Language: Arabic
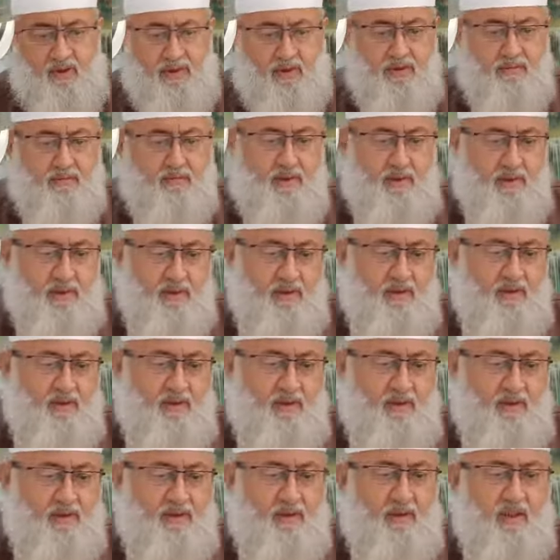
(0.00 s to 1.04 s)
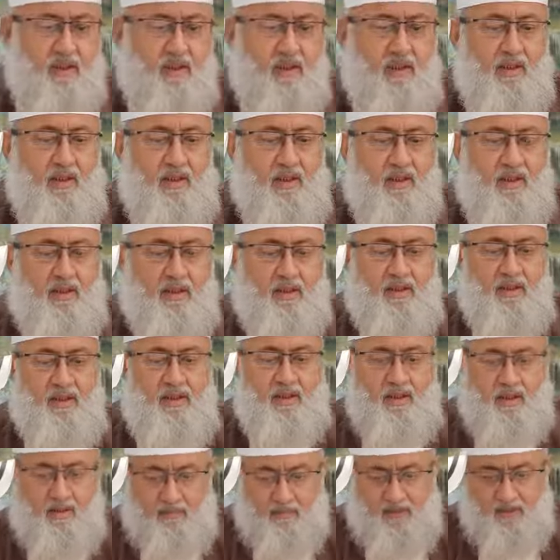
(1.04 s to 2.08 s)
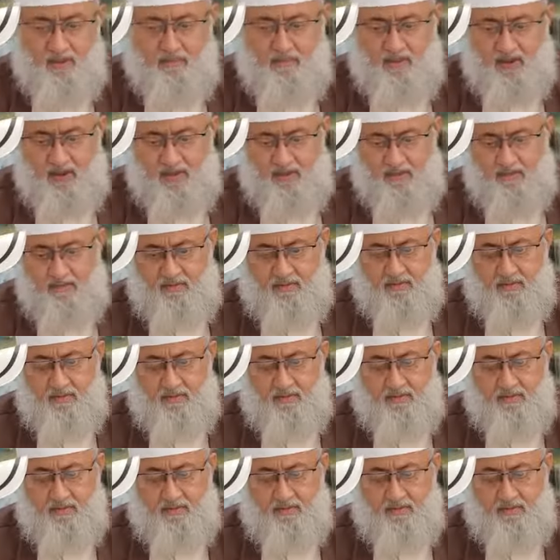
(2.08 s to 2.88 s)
أجمعين أما بعد